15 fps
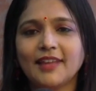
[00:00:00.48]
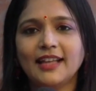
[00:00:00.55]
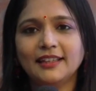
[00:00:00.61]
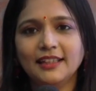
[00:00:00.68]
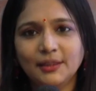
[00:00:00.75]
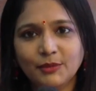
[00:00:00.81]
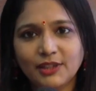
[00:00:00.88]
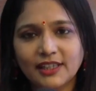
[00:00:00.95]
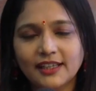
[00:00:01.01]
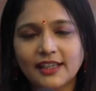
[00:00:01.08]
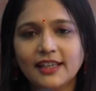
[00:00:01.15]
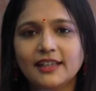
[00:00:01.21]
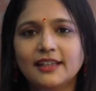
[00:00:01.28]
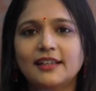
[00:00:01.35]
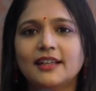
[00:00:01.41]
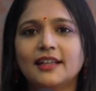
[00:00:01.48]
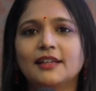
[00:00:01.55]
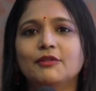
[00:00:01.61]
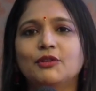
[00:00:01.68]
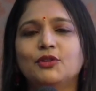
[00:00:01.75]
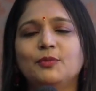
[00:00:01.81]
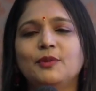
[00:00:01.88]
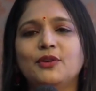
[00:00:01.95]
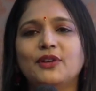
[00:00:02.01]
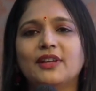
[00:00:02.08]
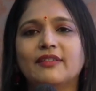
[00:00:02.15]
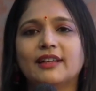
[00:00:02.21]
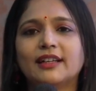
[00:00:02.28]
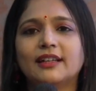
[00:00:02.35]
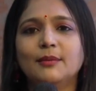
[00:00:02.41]
தினமலர் நேயர்கள் அனைவருக்கும்
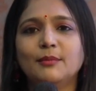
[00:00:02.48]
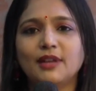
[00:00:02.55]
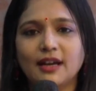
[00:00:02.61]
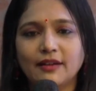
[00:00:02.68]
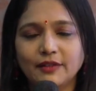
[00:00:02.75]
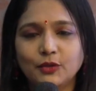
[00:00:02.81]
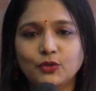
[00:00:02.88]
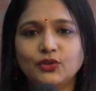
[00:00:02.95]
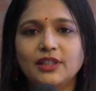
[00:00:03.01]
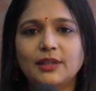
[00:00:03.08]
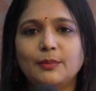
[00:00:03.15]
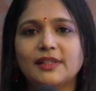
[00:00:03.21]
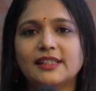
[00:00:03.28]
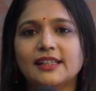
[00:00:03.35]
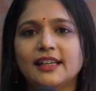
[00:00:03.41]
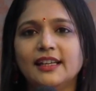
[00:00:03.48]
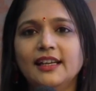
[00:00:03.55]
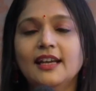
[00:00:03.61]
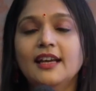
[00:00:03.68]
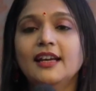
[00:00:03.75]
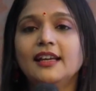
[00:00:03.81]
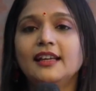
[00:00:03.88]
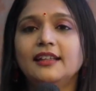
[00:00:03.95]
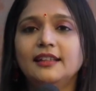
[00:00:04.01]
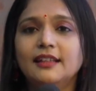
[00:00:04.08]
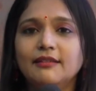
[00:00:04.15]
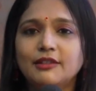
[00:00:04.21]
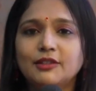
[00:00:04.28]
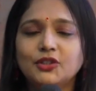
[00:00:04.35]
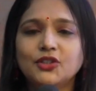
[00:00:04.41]
என்னுடைய வணக்கம் நான் வினோதினி பேசுகிறேன்
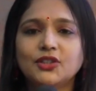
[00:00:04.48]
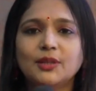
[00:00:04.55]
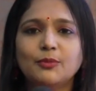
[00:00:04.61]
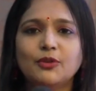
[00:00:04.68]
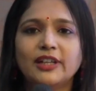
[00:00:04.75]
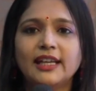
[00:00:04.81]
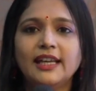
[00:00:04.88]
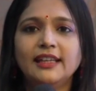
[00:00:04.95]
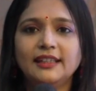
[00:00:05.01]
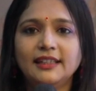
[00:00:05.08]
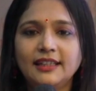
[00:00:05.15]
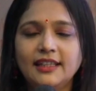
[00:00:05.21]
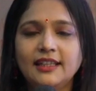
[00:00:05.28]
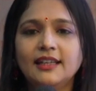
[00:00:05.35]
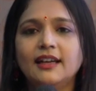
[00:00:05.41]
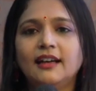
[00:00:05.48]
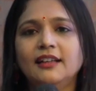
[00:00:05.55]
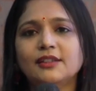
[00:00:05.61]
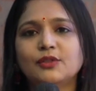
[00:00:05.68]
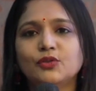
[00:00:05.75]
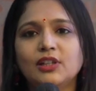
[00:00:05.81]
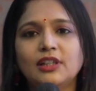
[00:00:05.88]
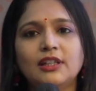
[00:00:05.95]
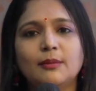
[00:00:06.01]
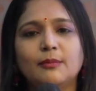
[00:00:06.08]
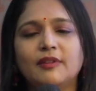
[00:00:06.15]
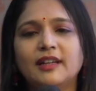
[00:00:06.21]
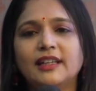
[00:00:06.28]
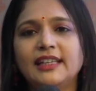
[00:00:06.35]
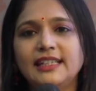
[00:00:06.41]
இந்த வருஷம் நம்மளுடைய இந்தியா
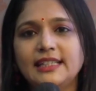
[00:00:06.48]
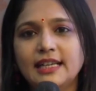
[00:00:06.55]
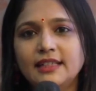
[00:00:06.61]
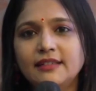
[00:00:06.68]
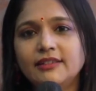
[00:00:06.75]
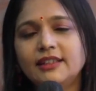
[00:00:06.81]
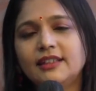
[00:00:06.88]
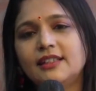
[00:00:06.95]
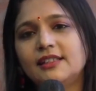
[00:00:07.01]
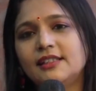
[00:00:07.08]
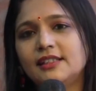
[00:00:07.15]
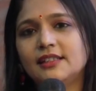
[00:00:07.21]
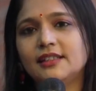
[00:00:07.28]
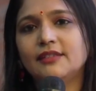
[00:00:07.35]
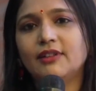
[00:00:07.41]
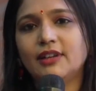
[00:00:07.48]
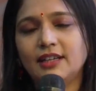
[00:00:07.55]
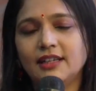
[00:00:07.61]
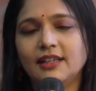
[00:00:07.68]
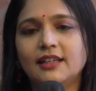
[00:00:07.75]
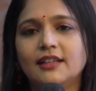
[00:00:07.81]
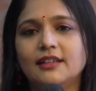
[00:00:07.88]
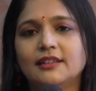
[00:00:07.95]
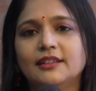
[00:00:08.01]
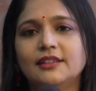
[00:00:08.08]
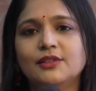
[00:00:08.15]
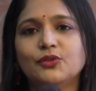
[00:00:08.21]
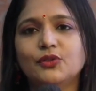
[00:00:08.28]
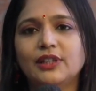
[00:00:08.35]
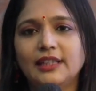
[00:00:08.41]
சுதந்திரம் வாங்கி எழுபத்தஞ்சு வருடங்கள்
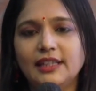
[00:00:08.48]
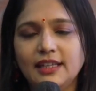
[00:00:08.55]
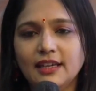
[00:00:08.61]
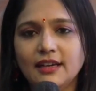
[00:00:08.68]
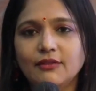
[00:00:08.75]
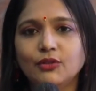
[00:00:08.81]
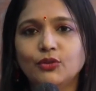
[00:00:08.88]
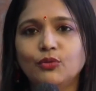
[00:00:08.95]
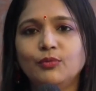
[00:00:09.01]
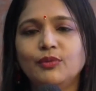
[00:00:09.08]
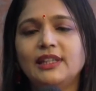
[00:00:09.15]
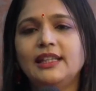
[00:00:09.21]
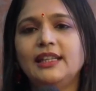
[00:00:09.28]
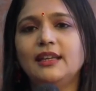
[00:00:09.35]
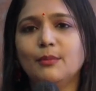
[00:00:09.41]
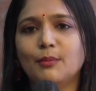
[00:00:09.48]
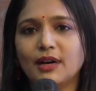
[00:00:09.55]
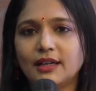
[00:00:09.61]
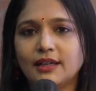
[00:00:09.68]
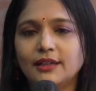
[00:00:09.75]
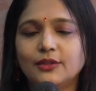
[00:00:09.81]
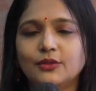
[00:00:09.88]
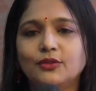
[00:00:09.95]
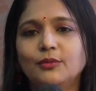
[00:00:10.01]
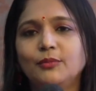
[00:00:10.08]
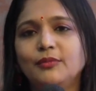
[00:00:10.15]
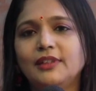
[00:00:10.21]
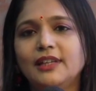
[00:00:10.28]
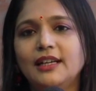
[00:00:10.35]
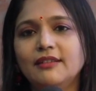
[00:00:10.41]
ஆகுது ஸோ இந்தியாவுக்கும் இந்திய
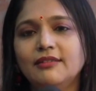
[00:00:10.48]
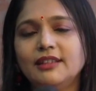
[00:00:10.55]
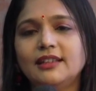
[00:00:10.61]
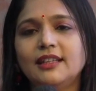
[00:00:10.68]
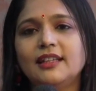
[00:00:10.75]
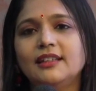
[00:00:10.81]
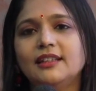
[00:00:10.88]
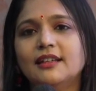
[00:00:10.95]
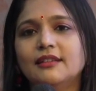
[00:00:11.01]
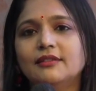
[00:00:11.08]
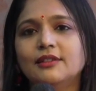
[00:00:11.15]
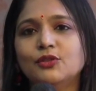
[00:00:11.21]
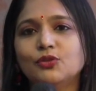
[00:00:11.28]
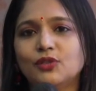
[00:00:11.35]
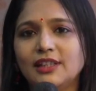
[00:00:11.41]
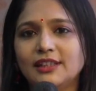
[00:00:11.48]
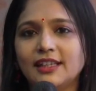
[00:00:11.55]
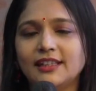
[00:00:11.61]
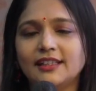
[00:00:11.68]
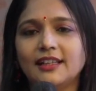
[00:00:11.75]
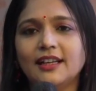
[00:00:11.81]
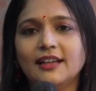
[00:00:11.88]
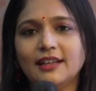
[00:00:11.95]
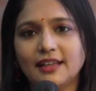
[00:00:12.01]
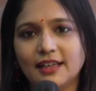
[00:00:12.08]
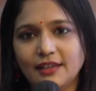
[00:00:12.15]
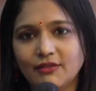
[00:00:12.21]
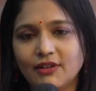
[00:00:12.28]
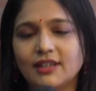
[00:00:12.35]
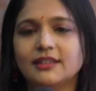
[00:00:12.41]
மக்களுக்கும் எழுபத்தைந்தாவது சுதந்திர தின
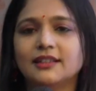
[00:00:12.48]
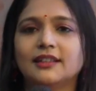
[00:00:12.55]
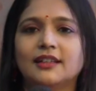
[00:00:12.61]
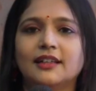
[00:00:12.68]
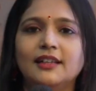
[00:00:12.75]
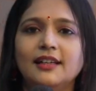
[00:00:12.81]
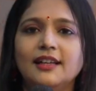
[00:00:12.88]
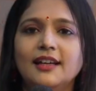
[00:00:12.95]
நல்வாழ்த்துக்கள்